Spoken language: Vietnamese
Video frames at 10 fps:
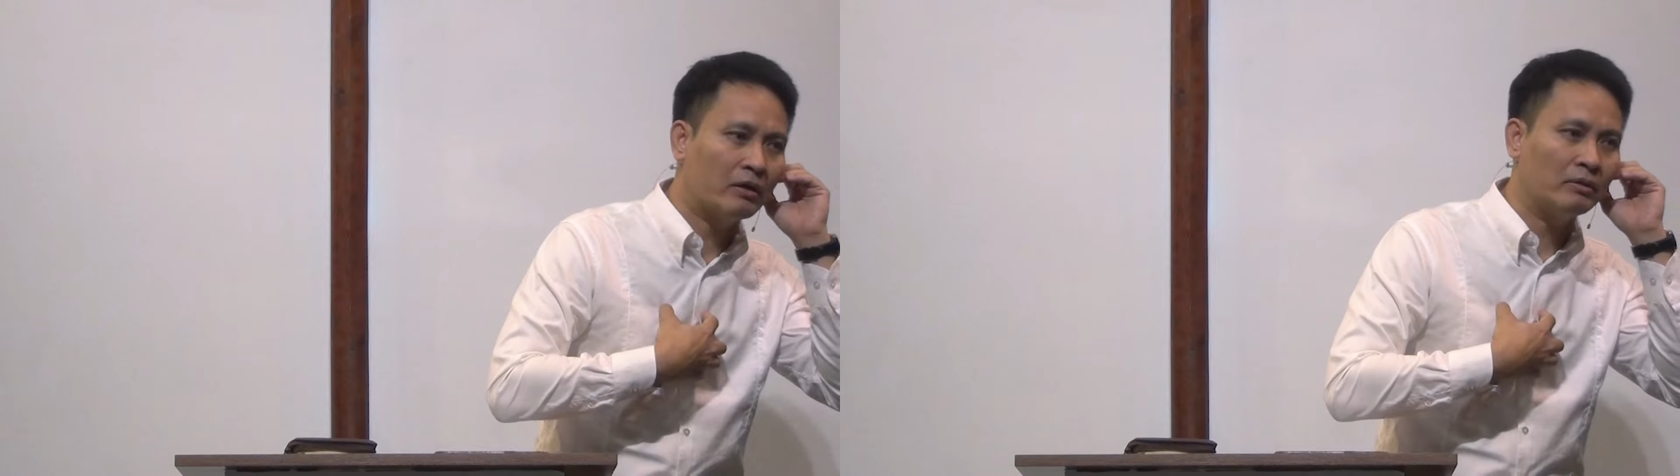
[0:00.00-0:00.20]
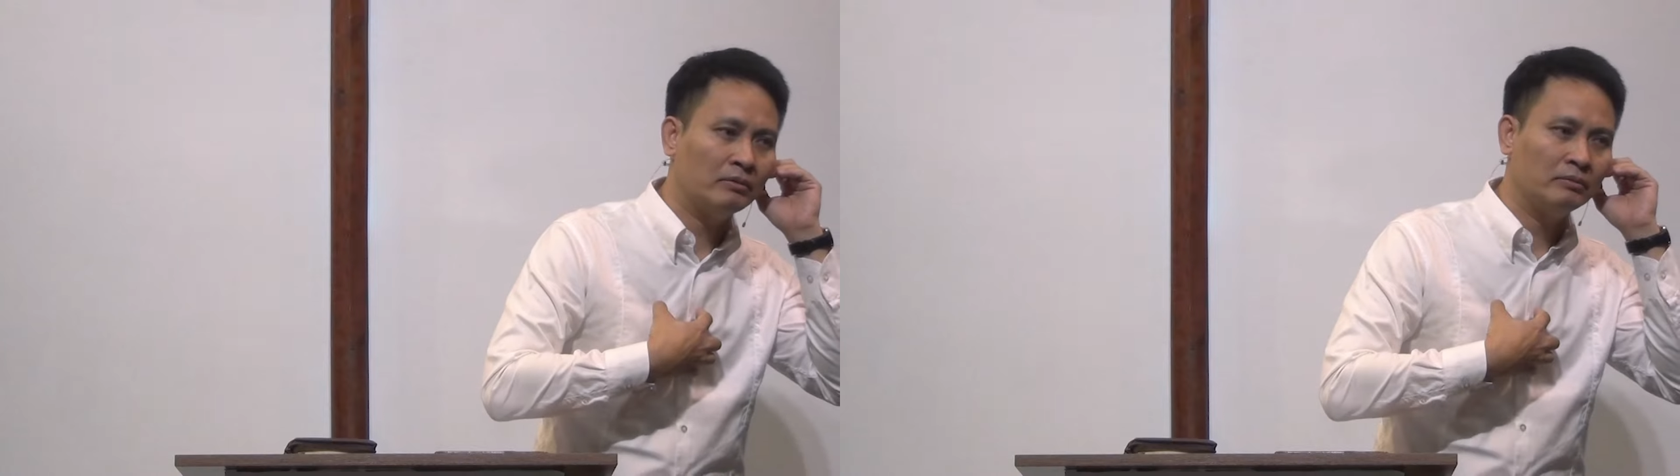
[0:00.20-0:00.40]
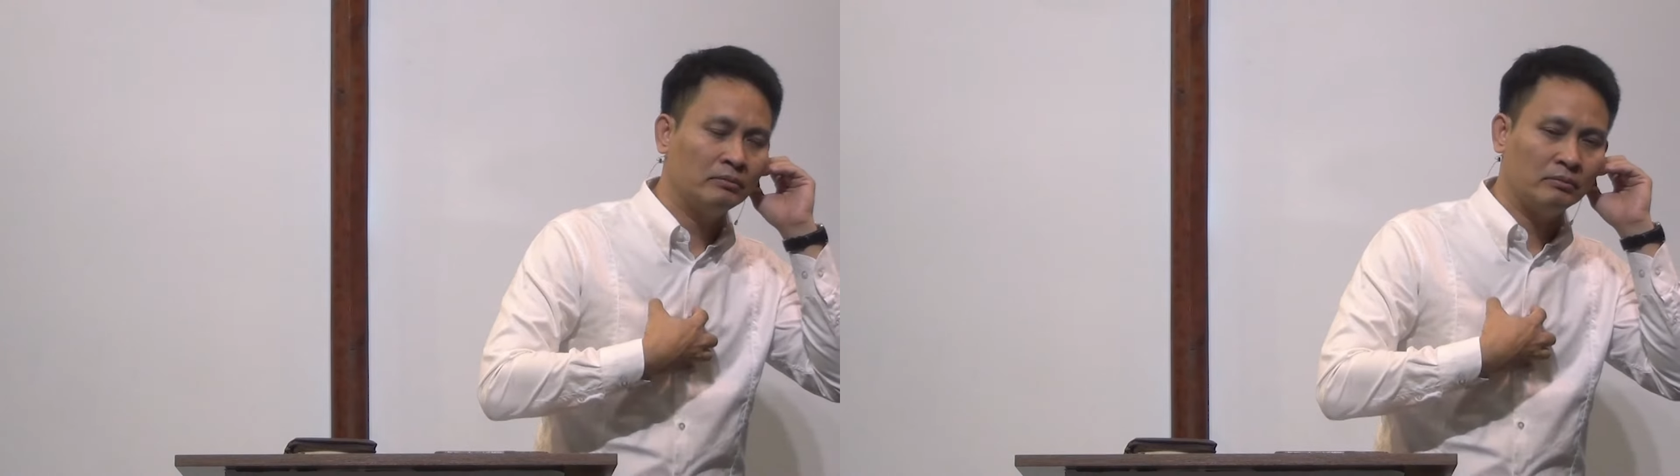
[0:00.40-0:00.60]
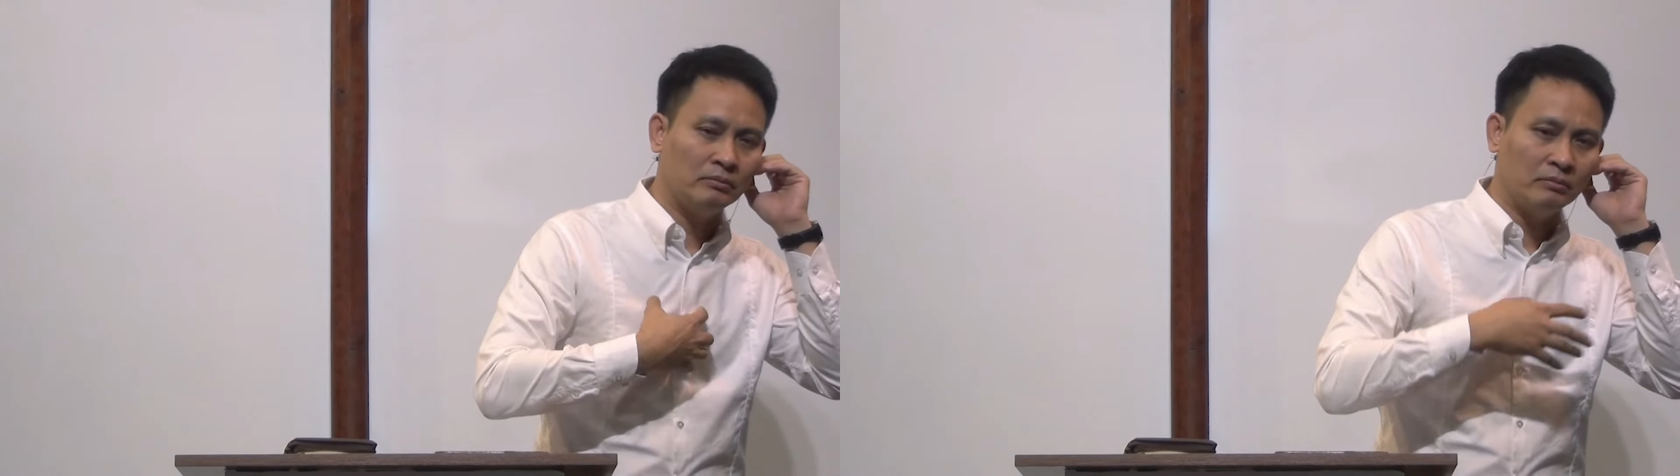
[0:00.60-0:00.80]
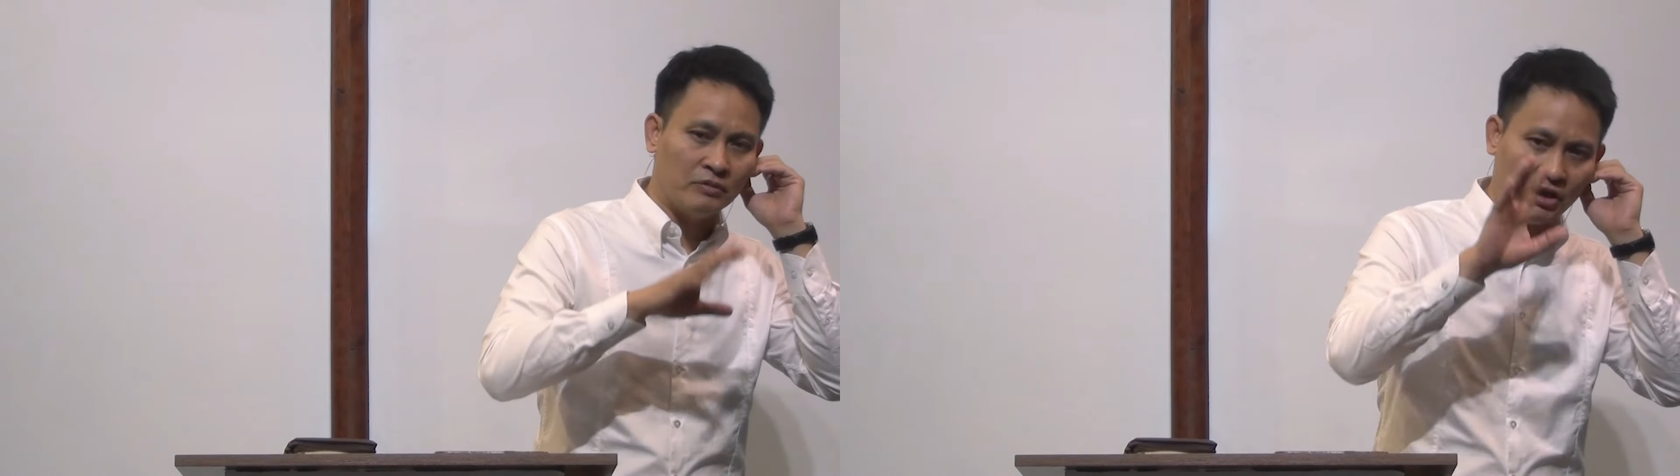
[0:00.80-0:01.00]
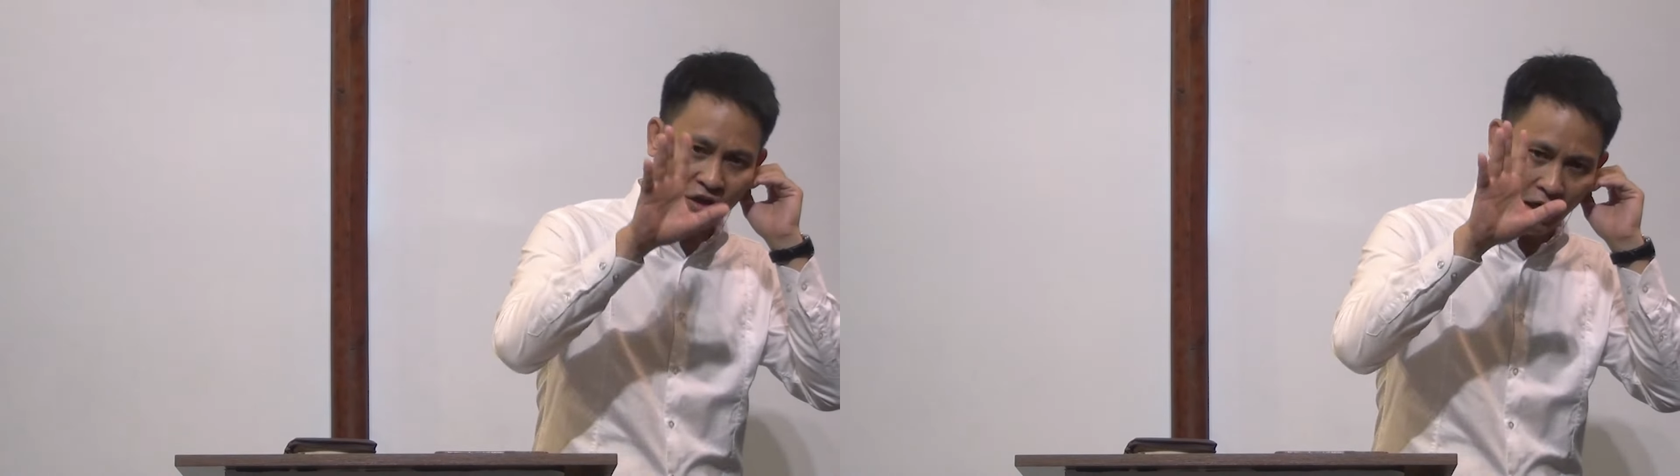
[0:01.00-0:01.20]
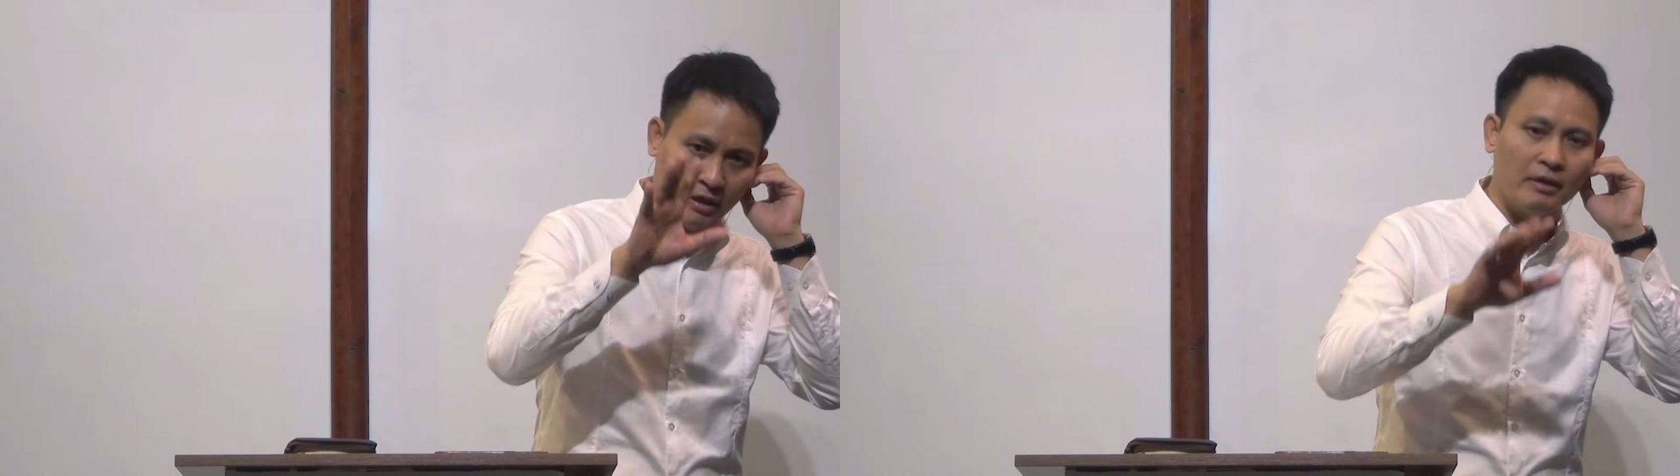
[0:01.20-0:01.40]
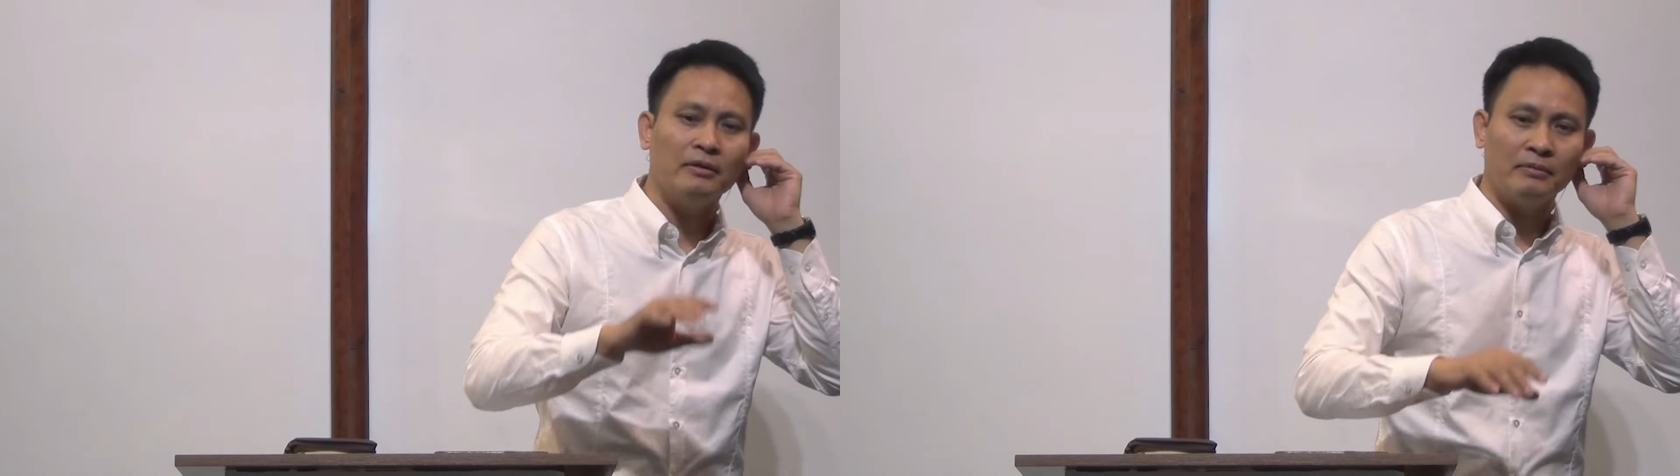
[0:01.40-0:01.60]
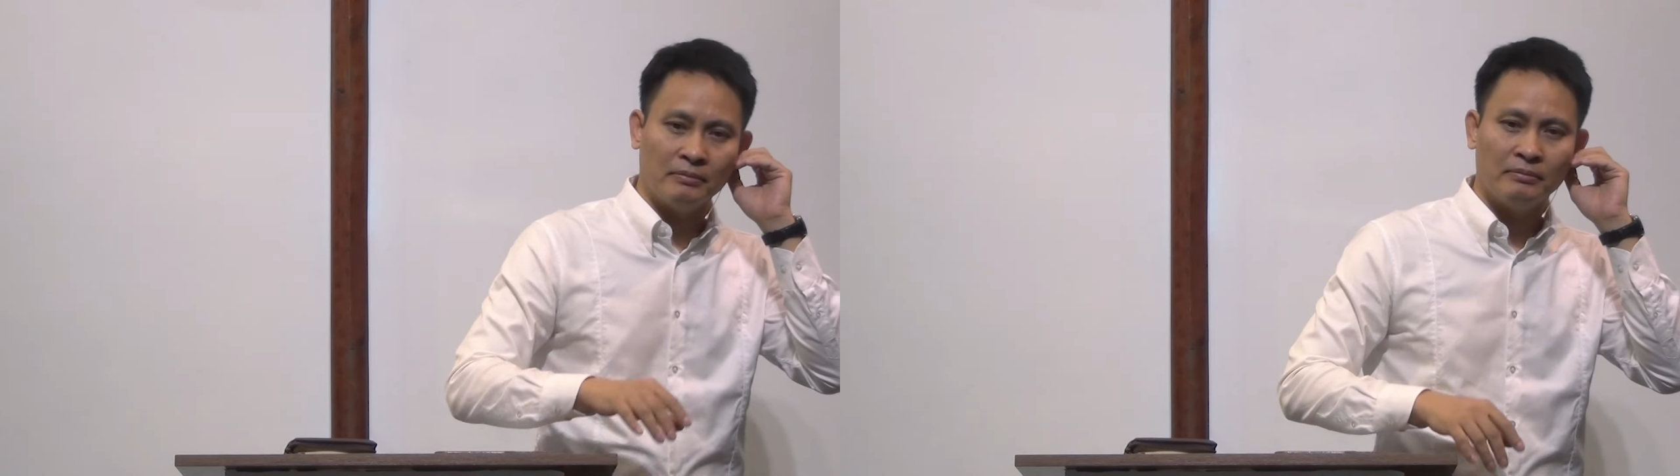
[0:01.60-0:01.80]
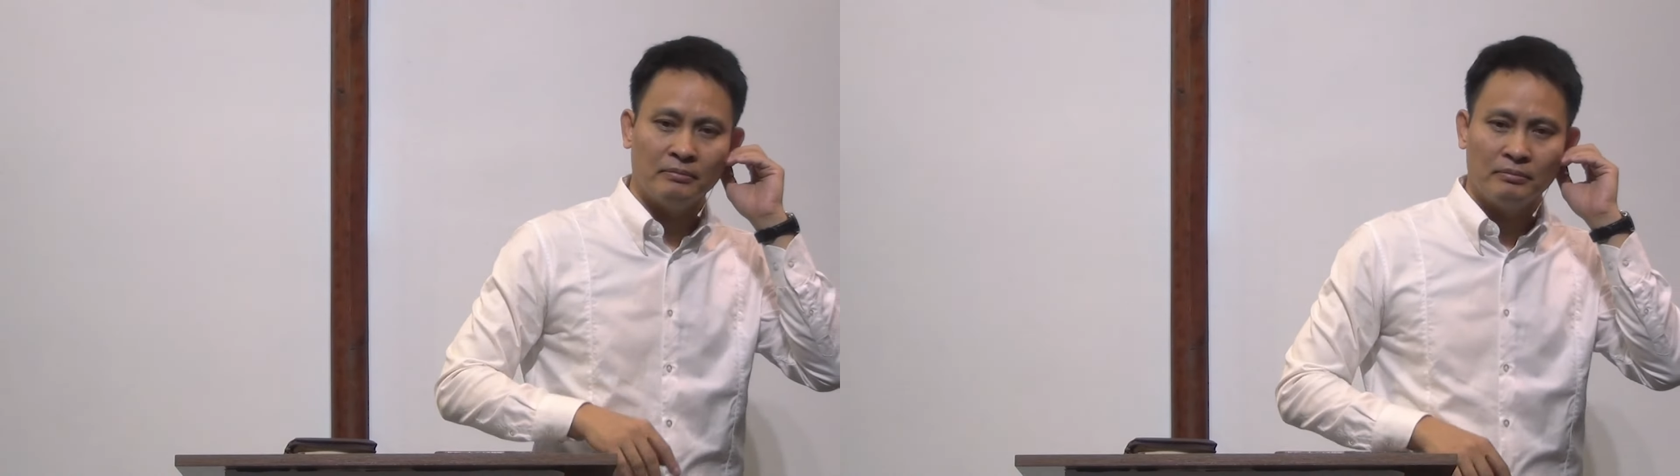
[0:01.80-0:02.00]
của con người đó sẽ
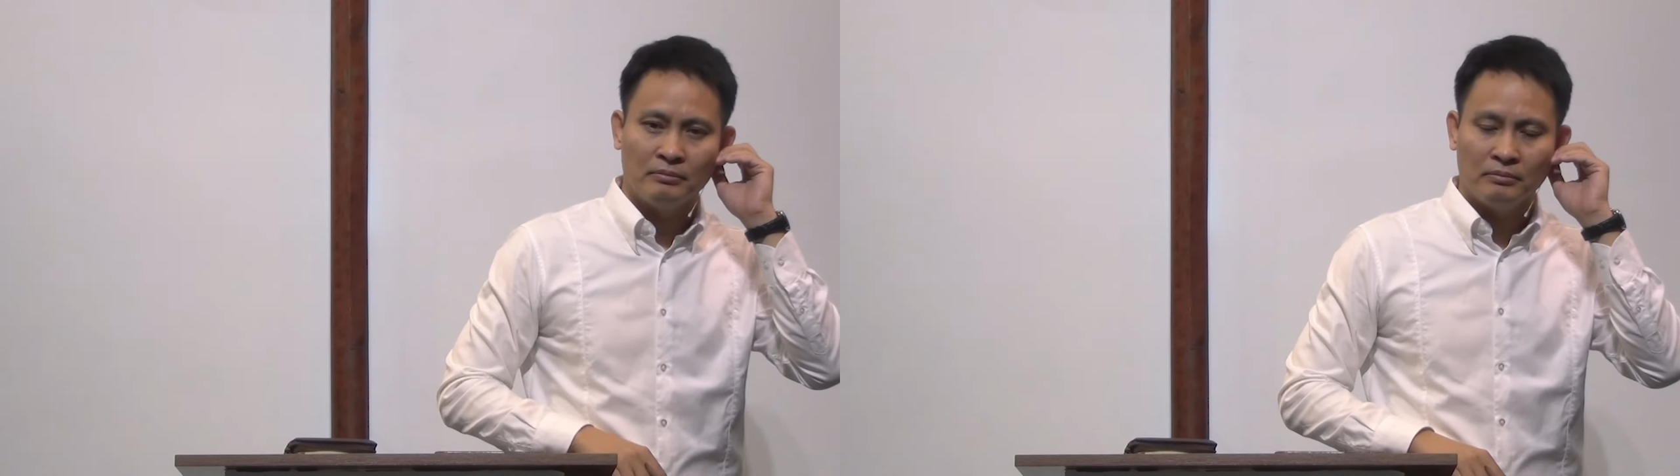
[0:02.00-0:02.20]
chảy đấy